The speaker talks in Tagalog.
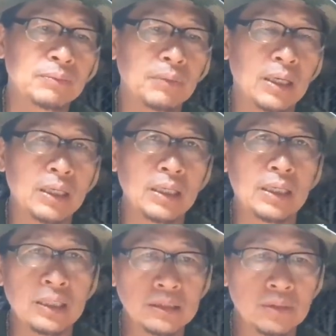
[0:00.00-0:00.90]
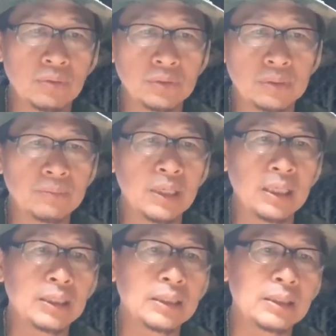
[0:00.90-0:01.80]
mga ah, exclusive yan
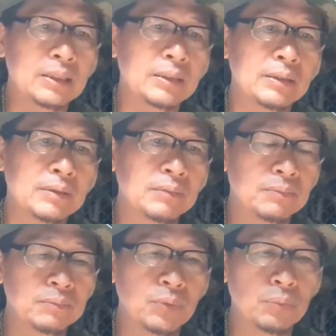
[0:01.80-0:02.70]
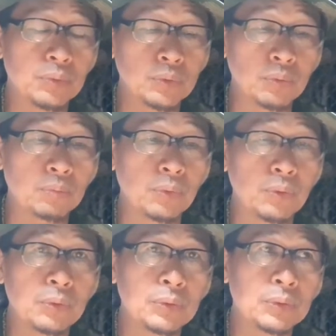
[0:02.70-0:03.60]
puputok po
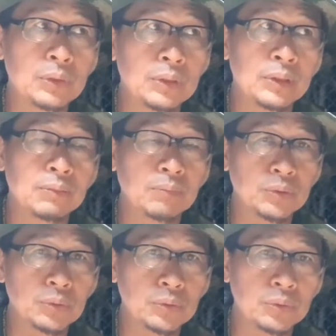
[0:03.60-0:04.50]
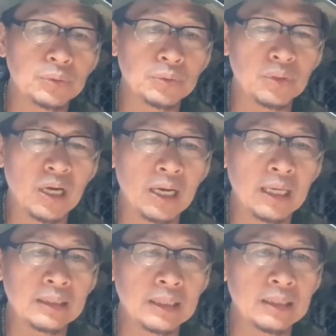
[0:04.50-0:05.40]
masusunog ang
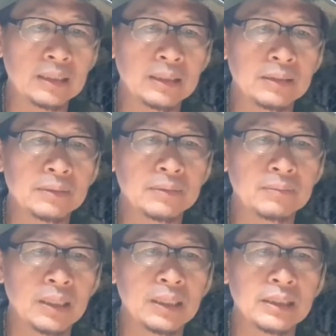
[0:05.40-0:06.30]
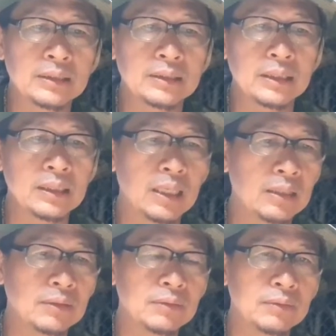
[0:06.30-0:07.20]
ating mga
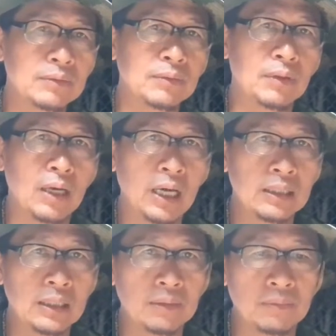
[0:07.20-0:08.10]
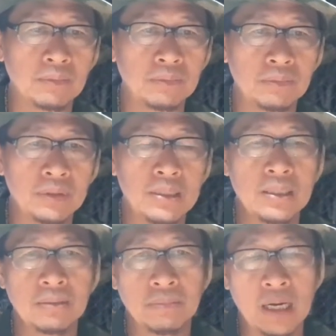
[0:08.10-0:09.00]
sasakyan o ang ating
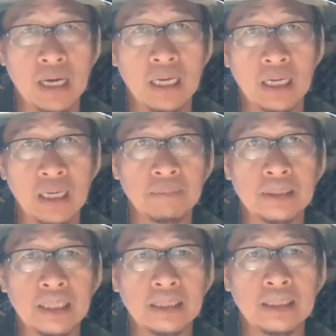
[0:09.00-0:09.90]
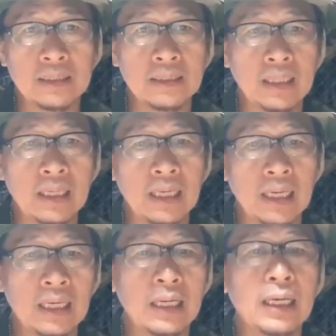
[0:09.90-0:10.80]
mga kagamitan
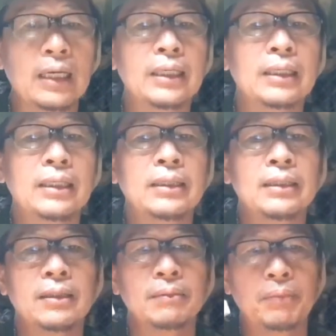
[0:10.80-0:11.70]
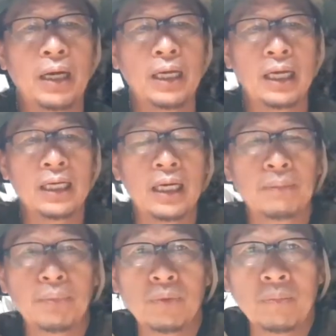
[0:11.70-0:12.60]
kaya paalala lang
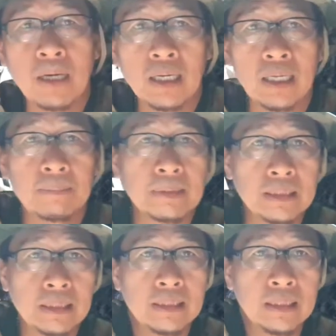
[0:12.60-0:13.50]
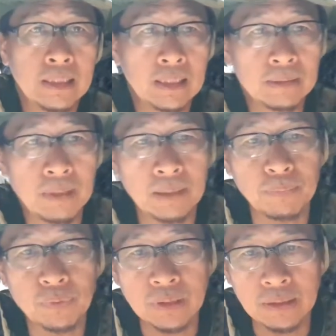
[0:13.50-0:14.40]
po mga kapatid ingat lang
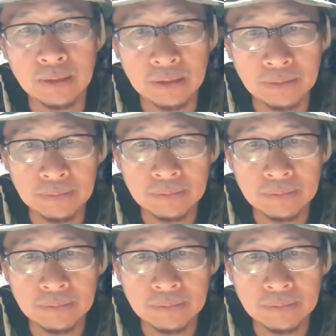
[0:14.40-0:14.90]
po tayo dito